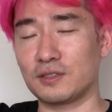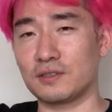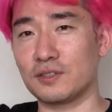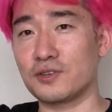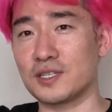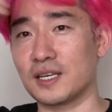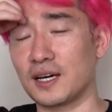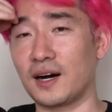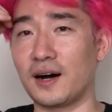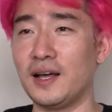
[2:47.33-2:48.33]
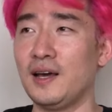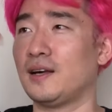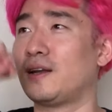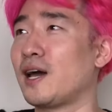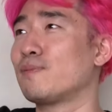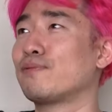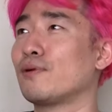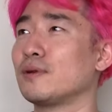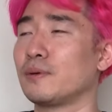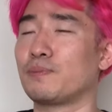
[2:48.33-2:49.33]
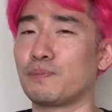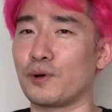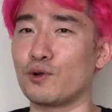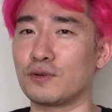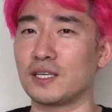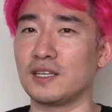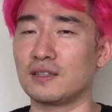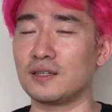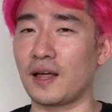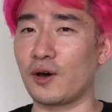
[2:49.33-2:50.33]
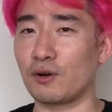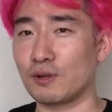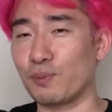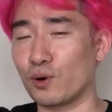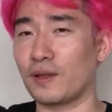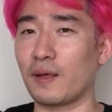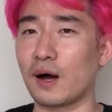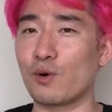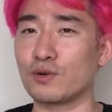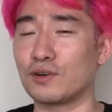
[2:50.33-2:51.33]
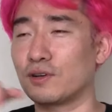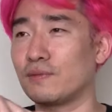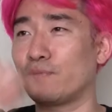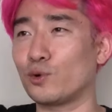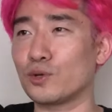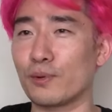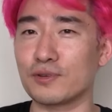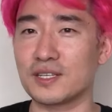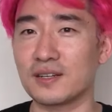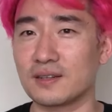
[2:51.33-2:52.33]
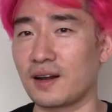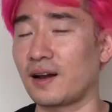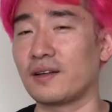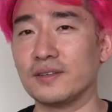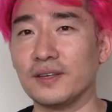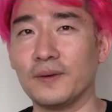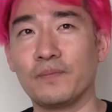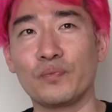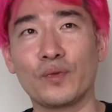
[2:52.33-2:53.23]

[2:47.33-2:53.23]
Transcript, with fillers: 느려지니까 라이브별로 깃을 나눠 리포를 나눠갖고 그거를 폴더별로 싱크를 하라 하니